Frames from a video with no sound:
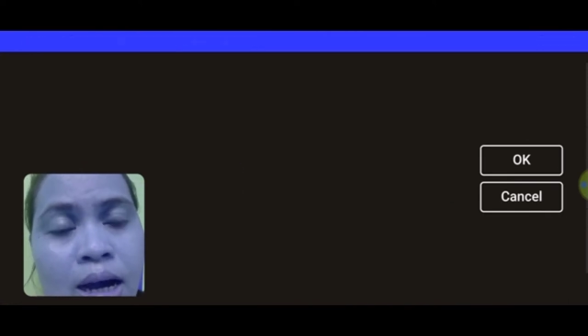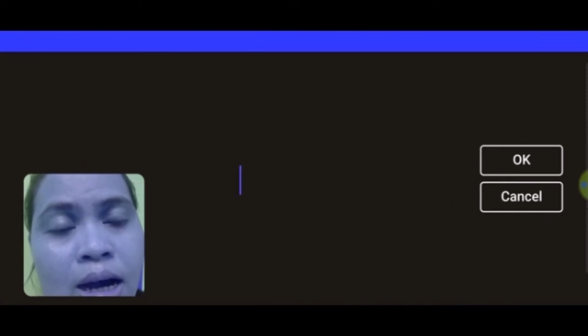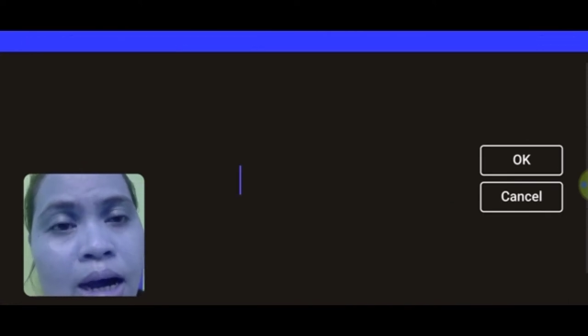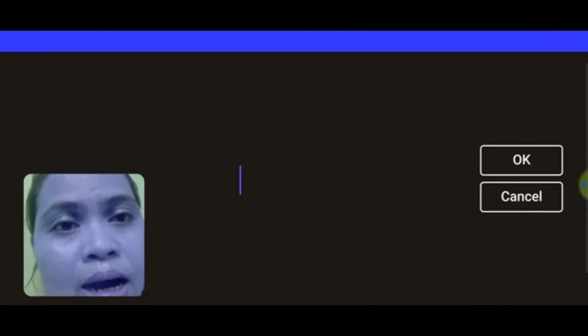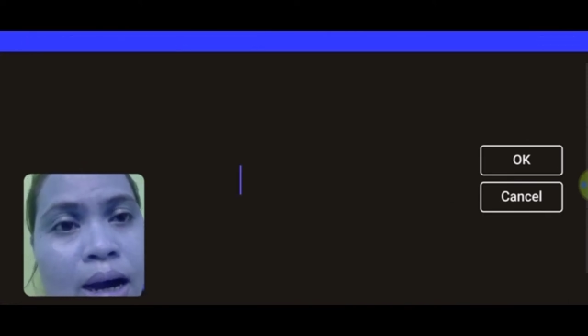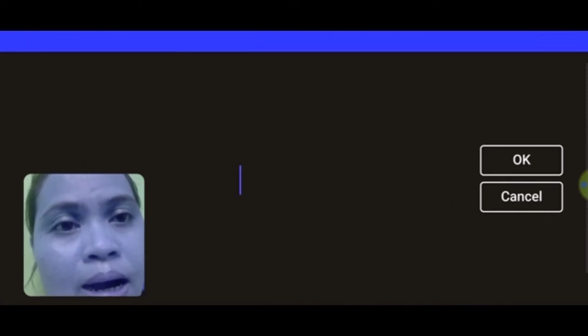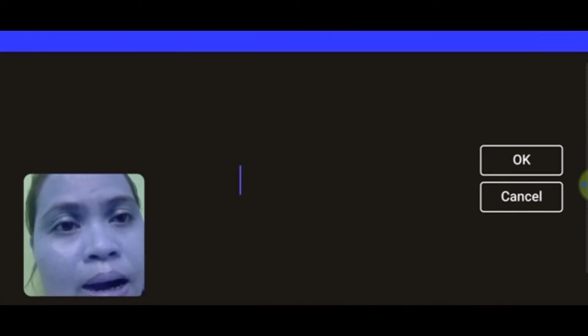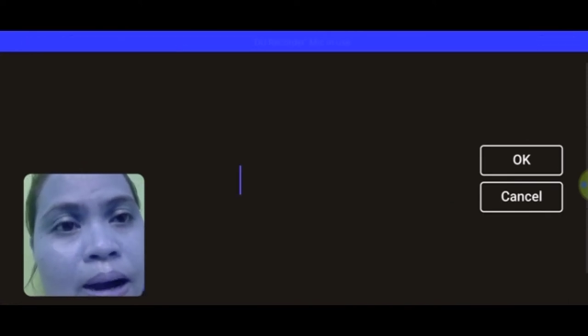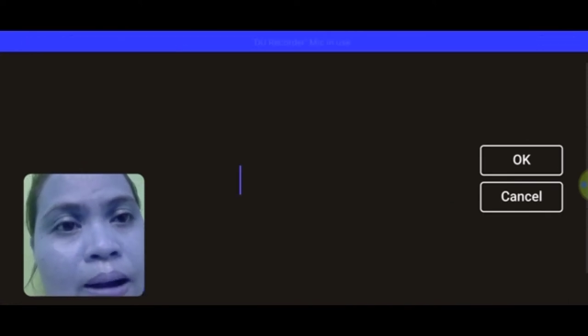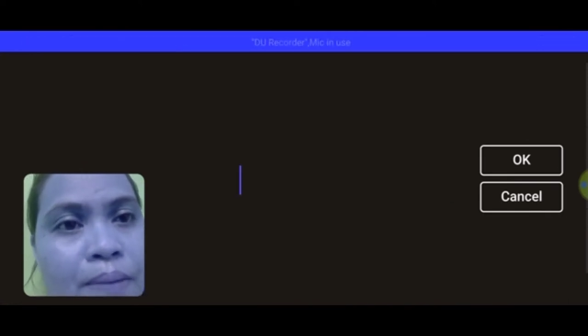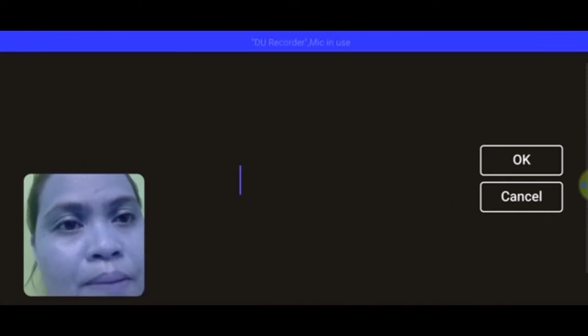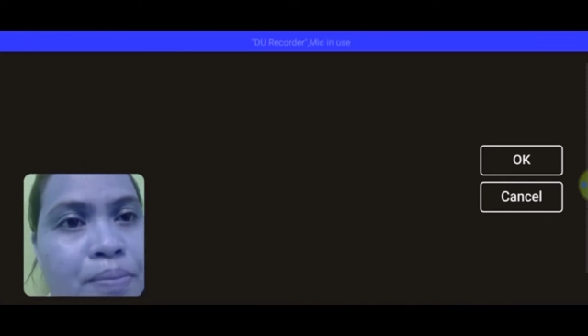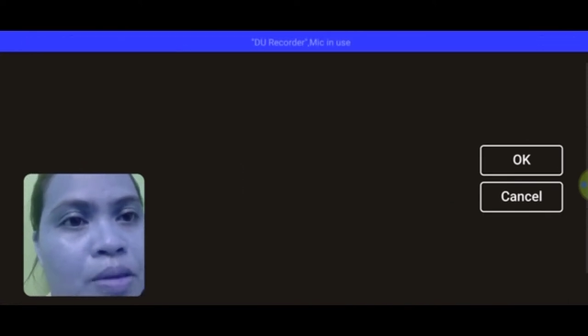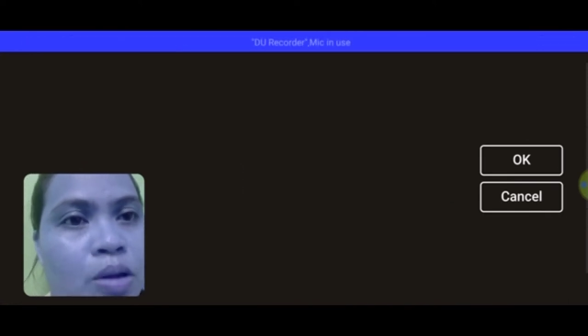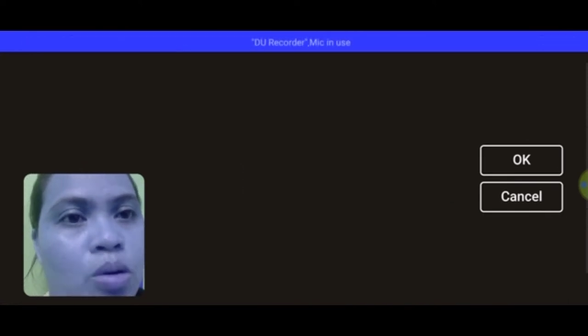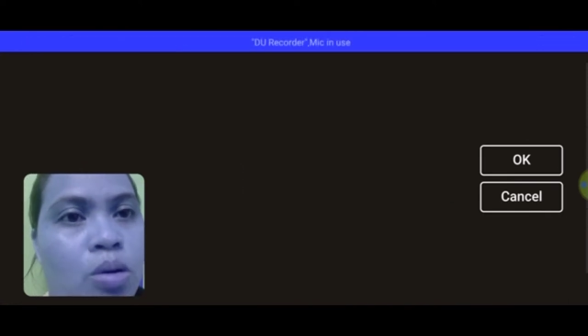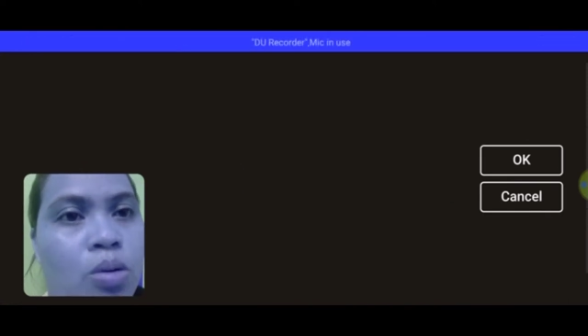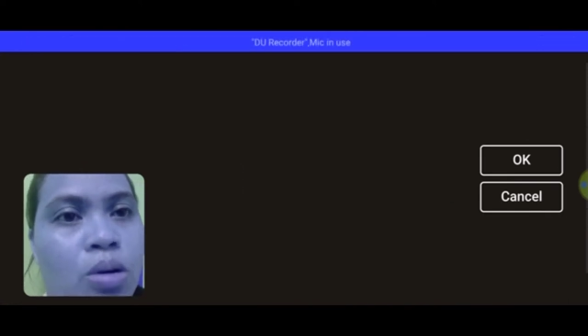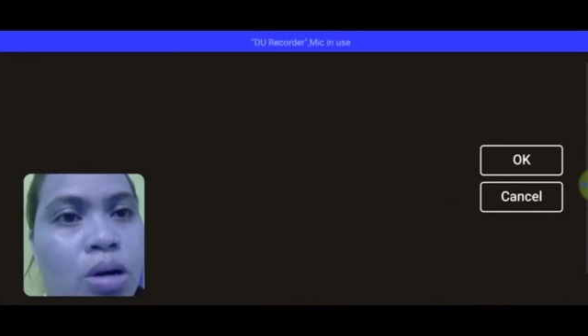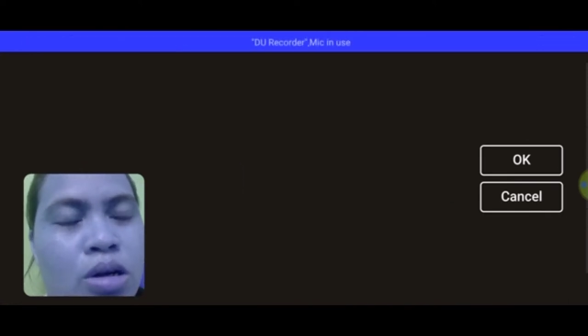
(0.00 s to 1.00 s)
uh,
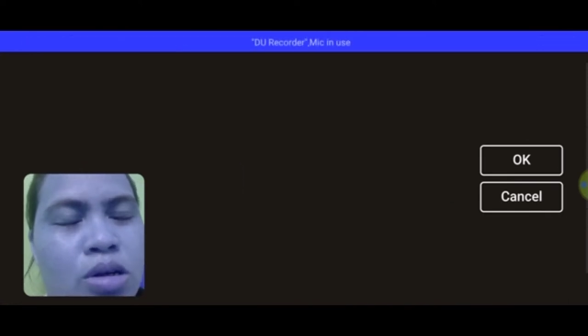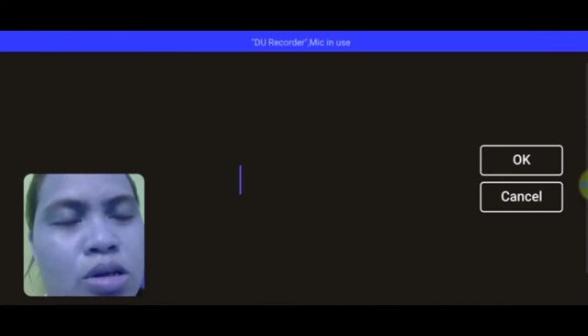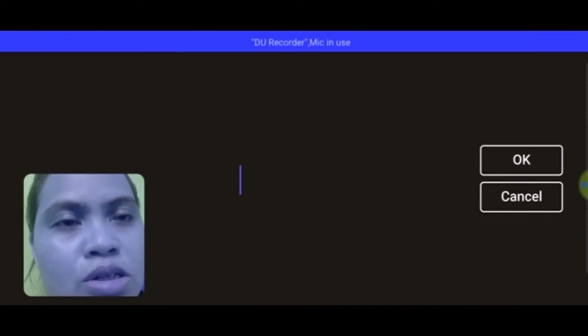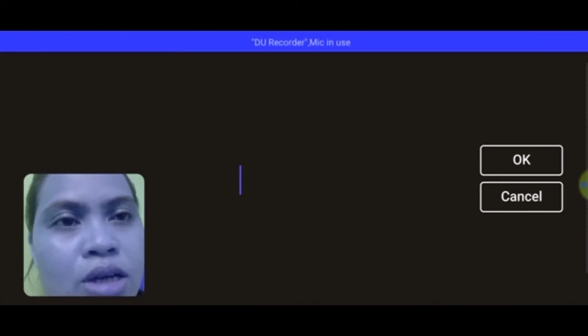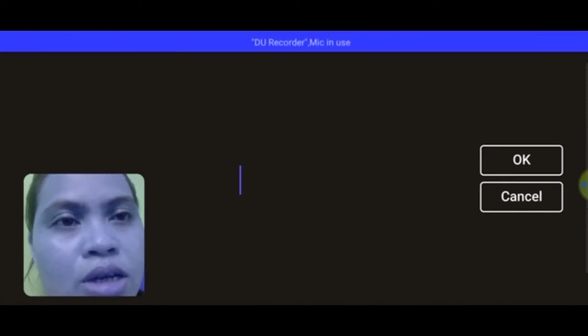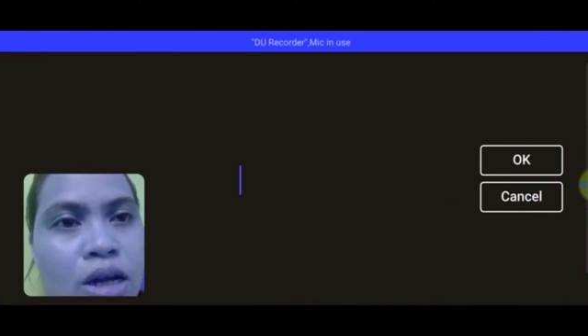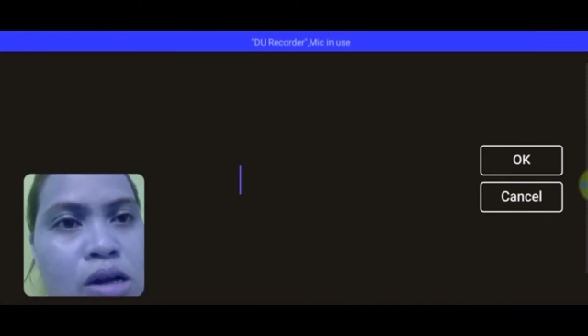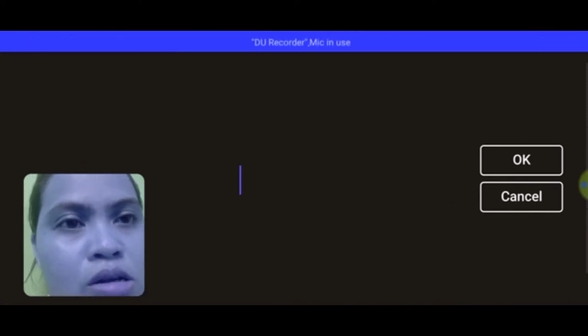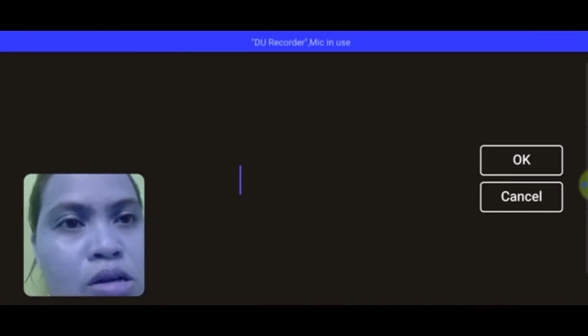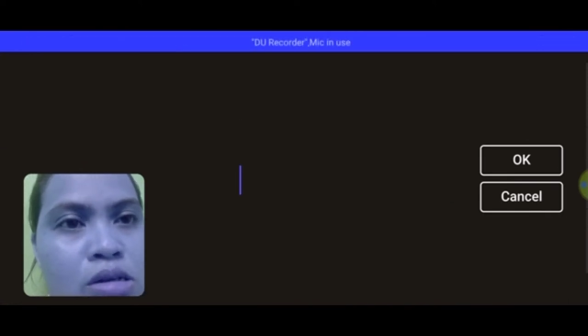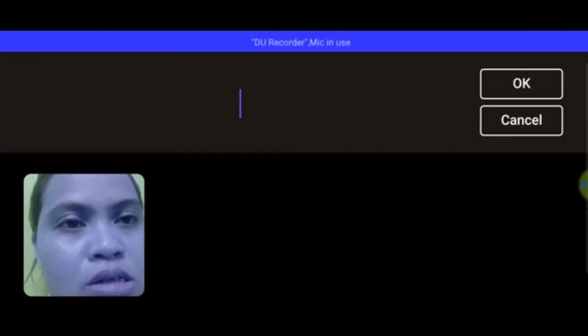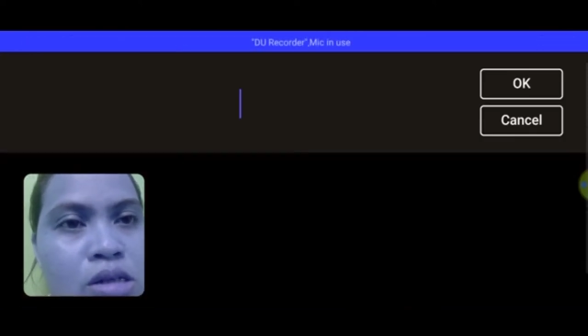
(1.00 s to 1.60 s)
ano diyan. Ano